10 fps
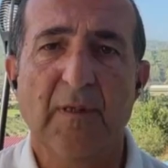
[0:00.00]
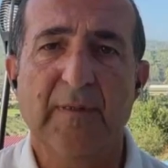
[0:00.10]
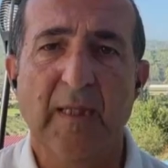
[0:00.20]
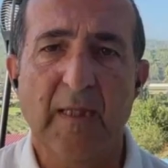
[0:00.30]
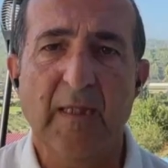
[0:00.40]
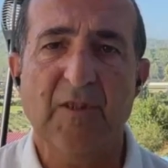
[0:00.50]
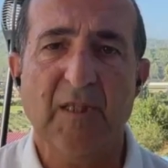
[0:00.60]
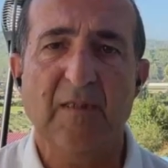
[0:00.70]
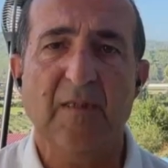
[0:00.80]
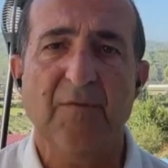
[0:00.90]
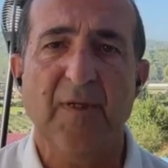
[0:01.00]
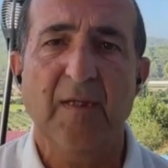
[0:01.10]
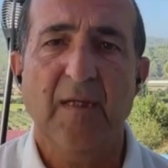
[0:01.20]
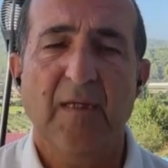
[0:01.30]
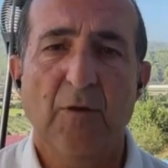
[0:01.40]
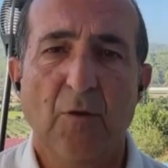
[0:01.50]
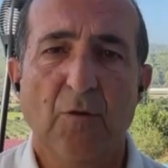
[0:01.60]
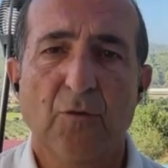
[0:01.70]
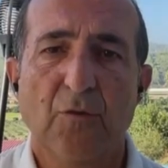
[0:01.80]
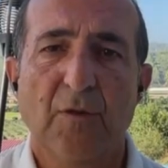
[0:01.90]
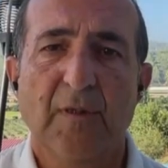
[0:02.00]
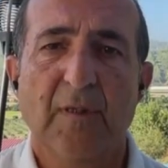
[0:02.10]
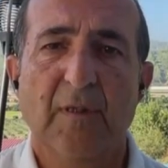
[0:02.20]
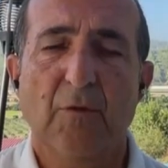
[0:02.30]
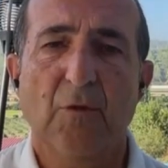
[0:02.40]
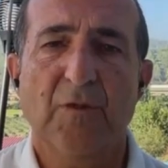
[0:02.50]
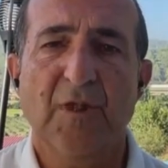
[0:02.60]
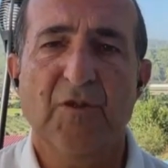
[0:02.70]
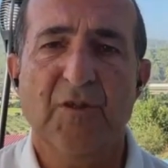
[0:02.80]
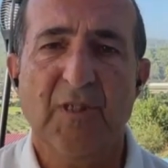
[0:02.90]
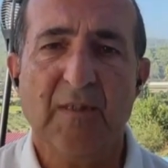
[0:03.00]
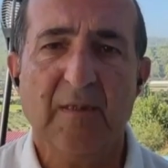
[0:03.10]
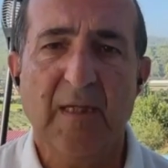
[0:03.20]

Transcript: irdelenecektir ve ne olduğu e, ortaya çıkacaktır.